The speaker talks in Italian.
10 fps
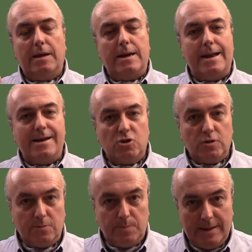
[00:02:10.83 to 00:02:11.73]
Lascia
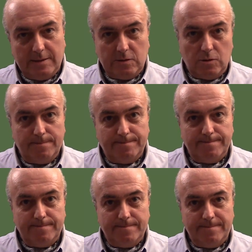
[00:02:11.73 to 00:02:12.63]
spazio.
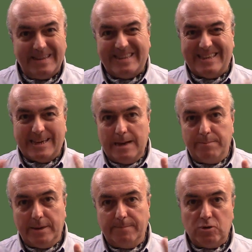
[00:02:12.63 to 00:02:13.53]
Si
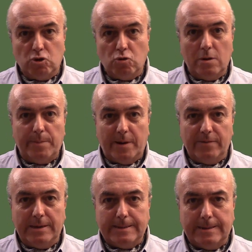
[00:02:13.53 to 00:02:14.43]
cambia, ci sono
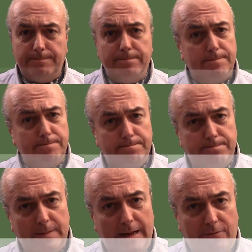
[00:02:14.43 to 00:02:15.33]
imprevisti,
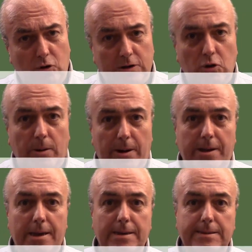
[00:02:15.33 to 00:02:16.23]
a volte non
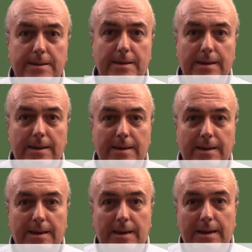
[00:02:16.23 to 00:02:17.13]
richiesti.
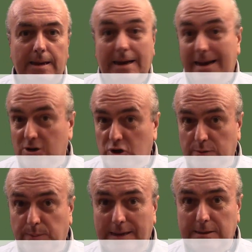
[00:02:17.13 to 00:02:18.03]
Lascia
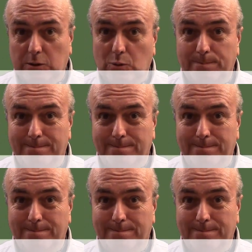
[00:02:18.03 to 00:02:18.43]
spazio.